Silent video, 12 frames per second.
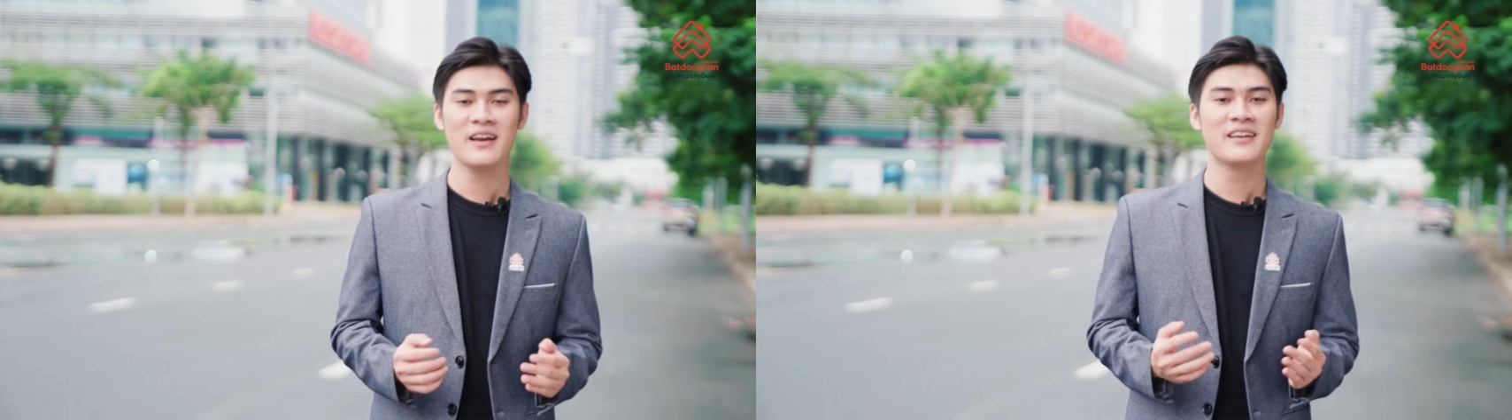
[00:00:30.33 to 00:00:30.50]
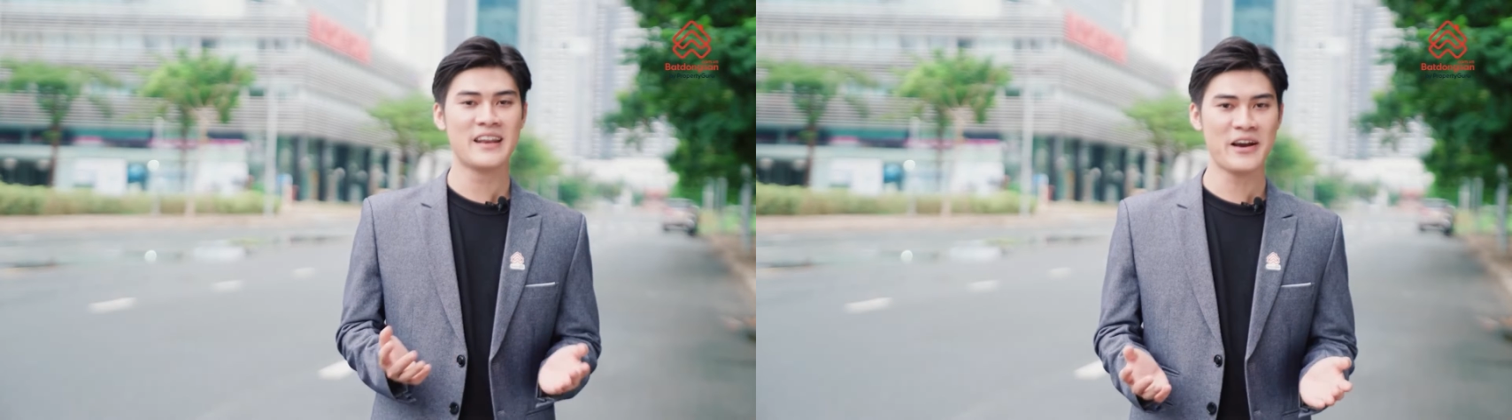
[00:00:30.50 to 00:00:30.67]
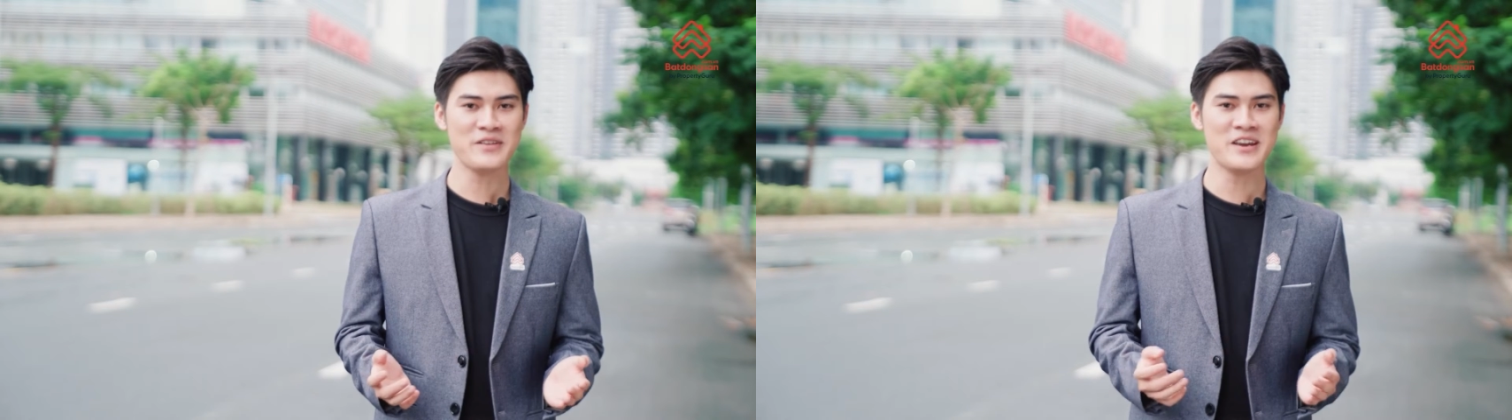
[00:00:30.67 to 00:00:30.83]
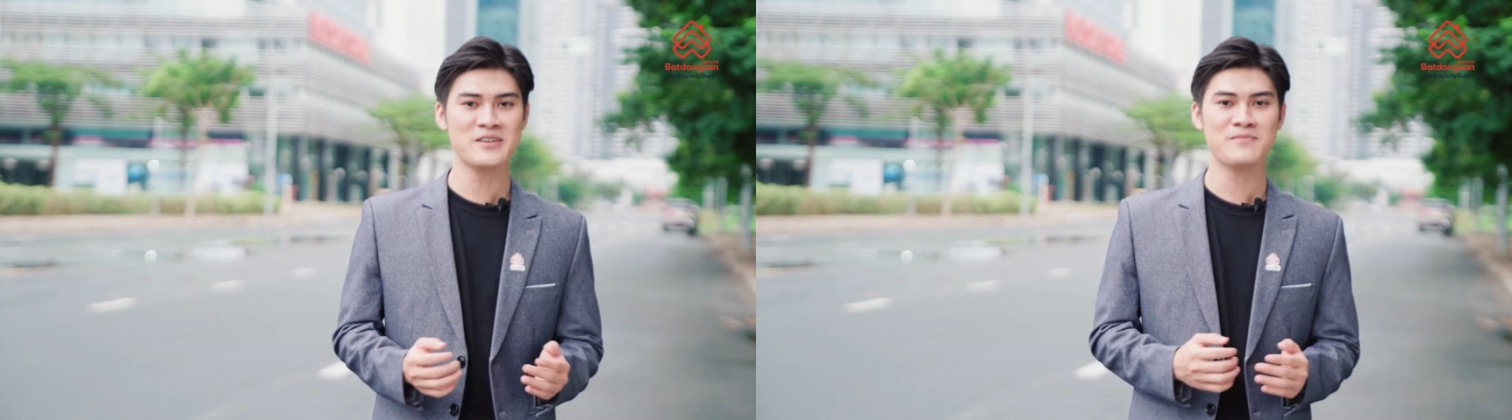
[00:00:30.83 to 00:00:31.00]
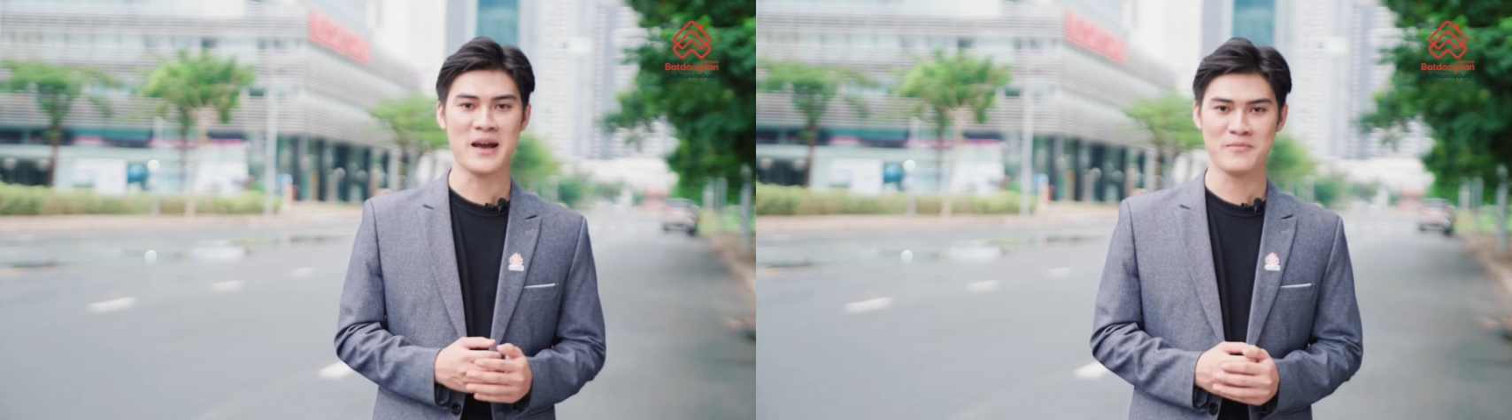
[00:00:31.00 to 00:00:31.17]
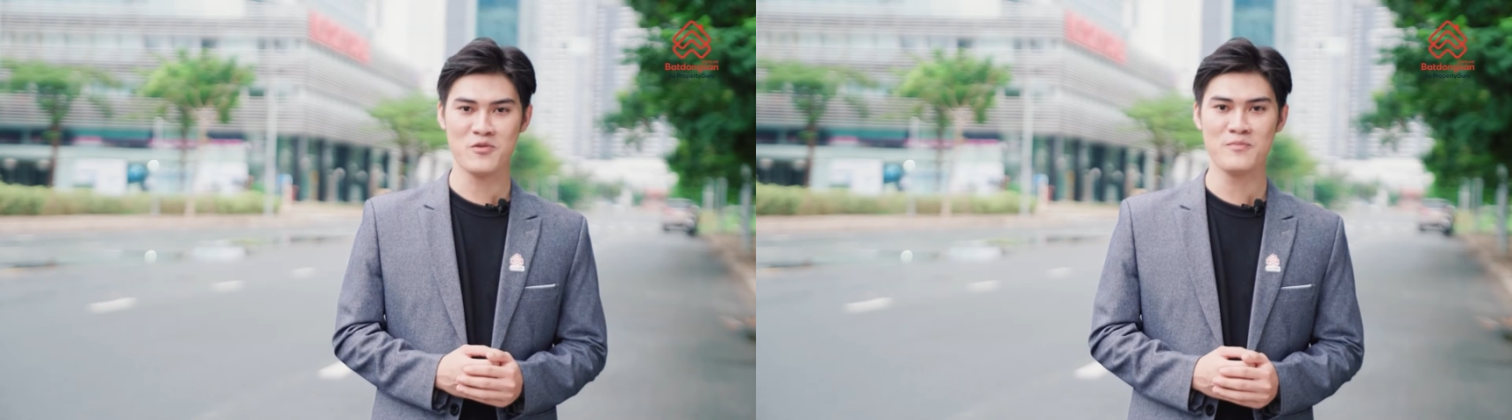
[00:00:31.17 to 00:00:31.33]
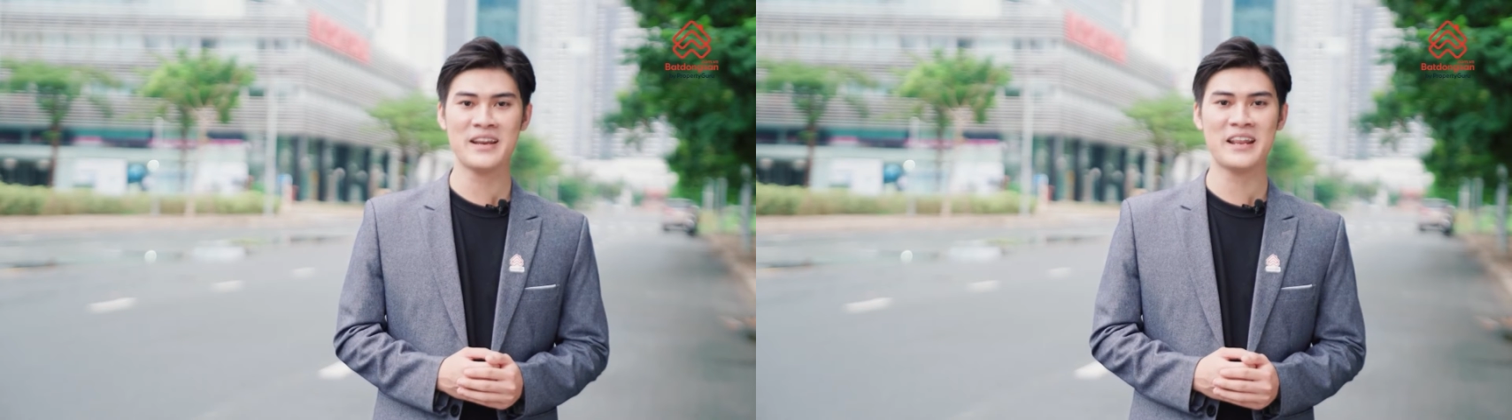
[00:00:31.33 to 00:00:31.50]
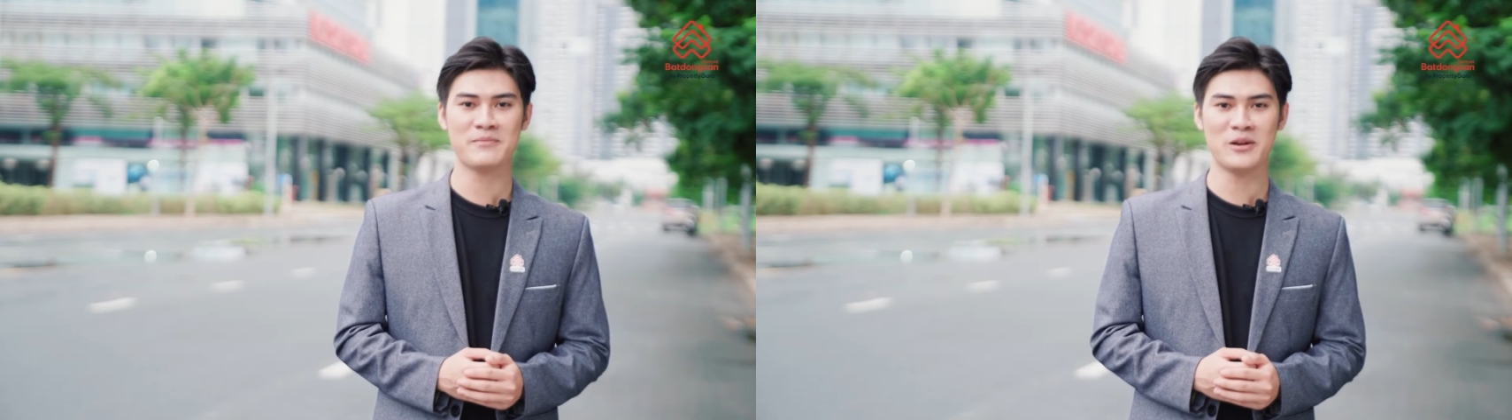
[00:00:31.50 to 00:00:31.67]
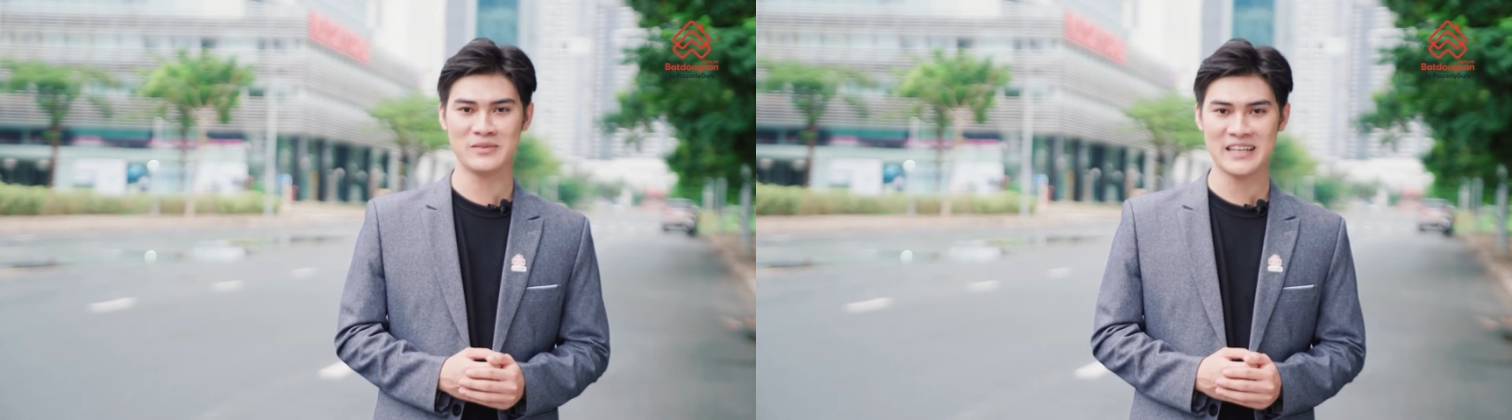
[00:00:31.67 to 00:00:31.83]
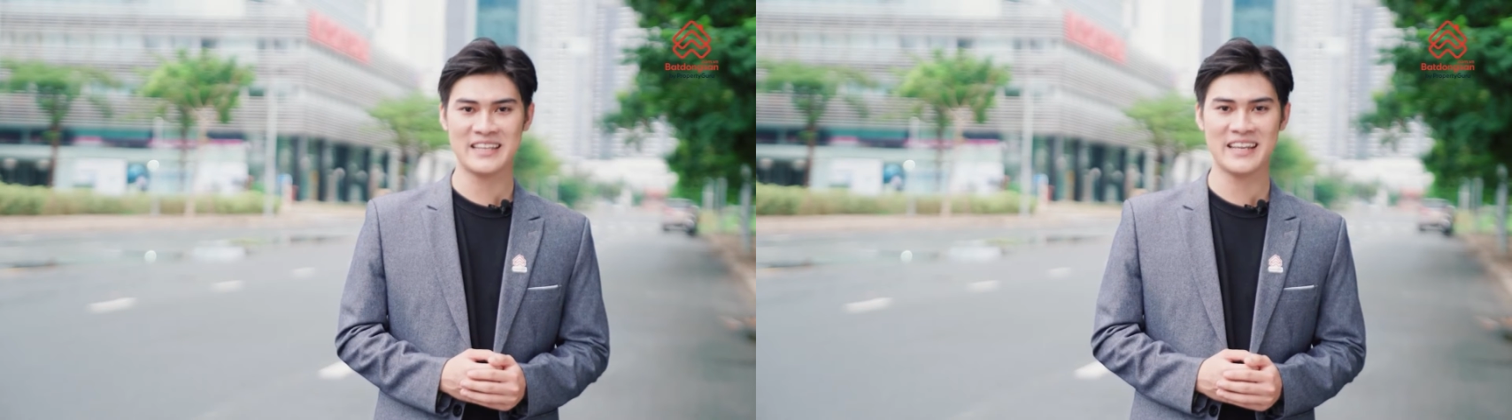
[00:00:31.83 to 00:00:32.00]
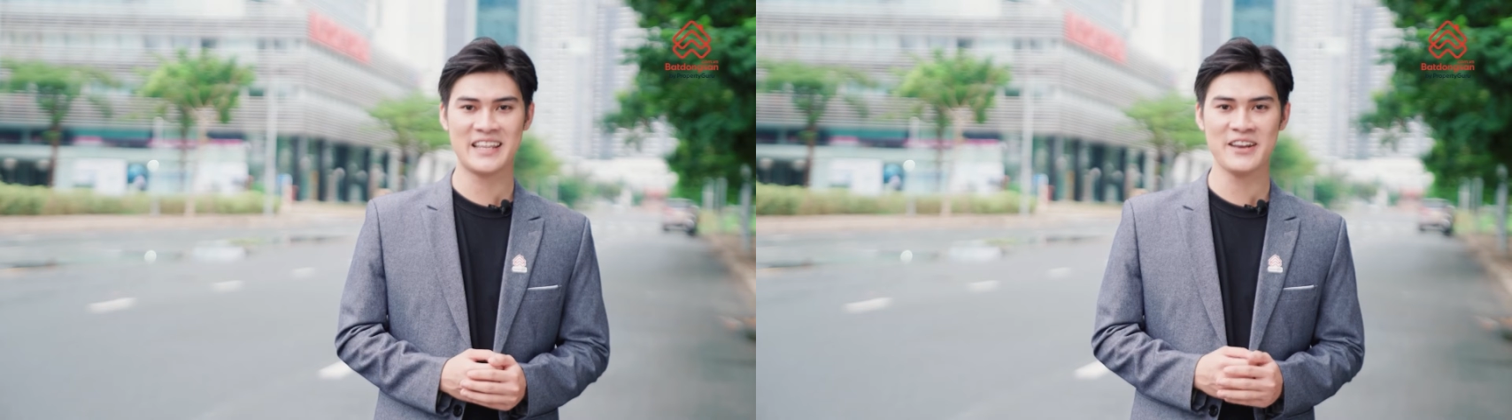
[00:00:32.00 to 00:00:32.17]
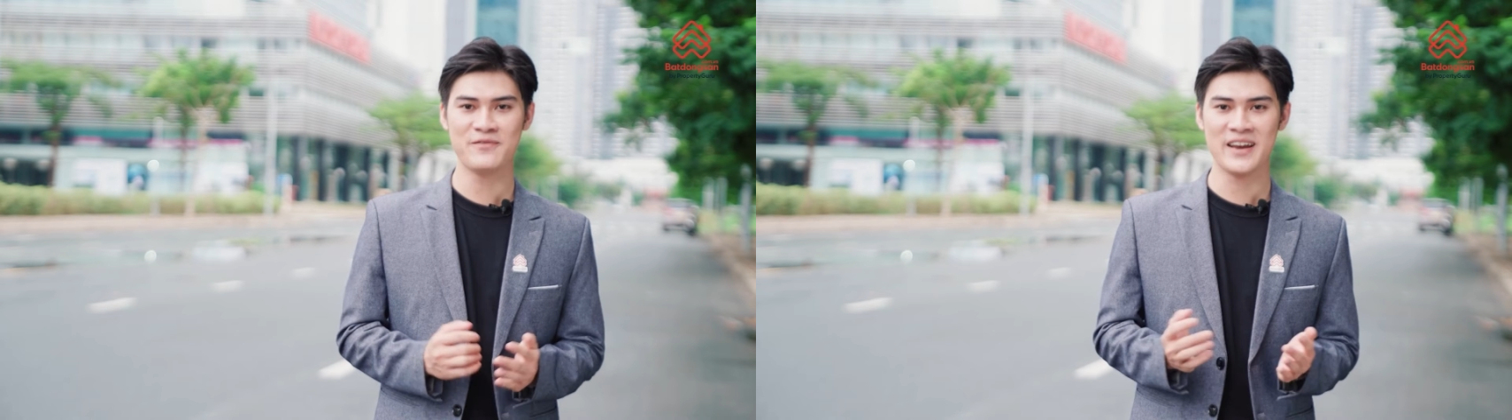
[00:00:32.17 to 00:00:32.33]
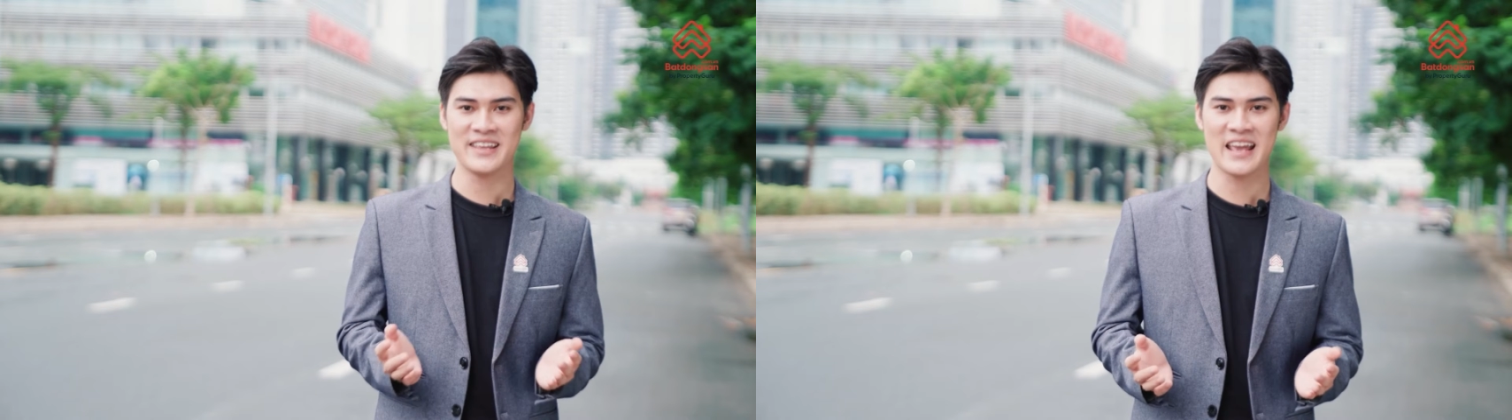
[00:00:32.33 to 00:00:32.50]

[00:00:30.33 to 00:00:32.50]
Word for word: Nếu như bạn muốn biết thêm thông tin chi tiết về